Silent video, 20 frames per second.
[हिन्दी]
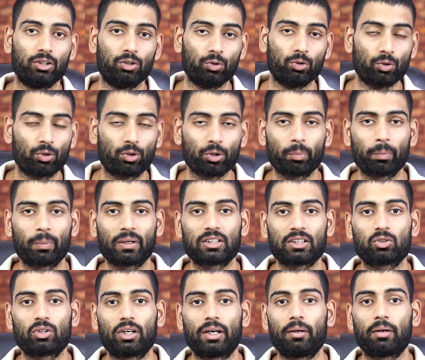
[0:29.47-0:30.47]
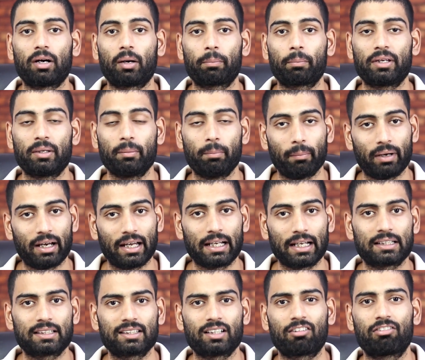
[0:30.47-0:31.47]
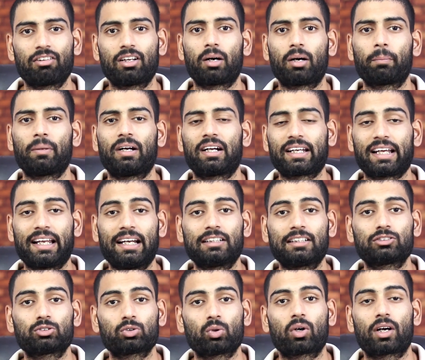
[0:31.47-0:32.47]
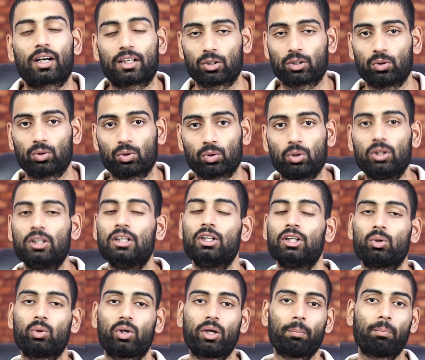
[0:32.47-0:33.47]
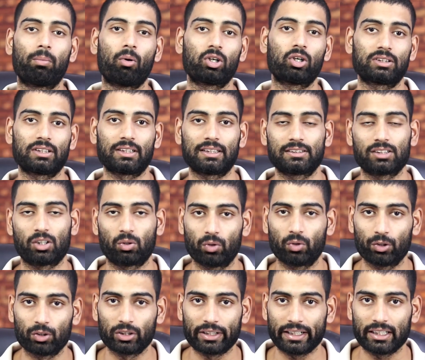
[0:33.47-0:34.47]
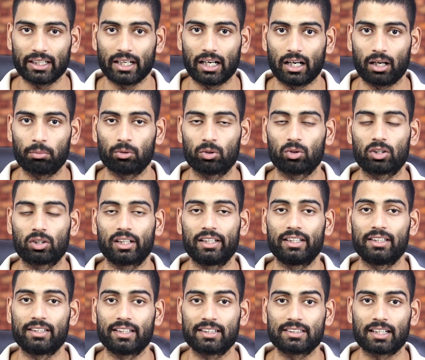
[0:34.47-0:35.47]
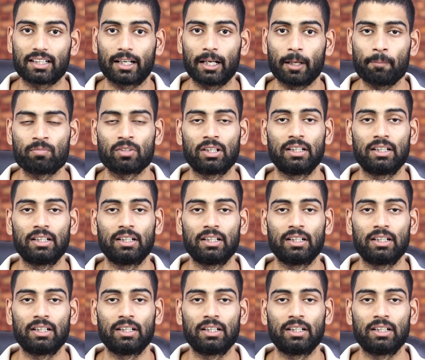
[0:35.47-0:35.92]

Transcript: यूट्यूब पर जो है अपनी मेहनत या फिर अपना टैलेंट शो करते हो तो क्योंकि बहुत ज़्यादा ज़रूरी हो जाता है आप लोगों के लिए ये जानना